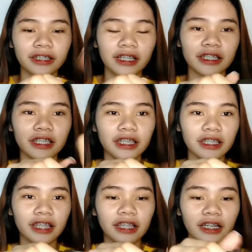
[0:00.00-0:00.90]
Tapos,
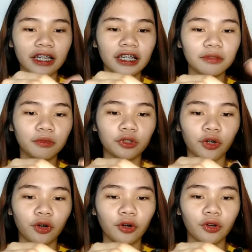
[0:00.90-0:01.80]
tatanggalin mo
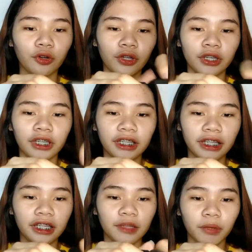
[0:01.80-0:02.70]
to.
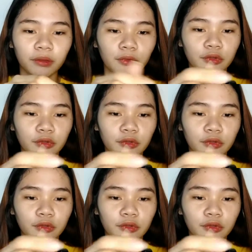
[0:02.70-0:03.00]
Ililipat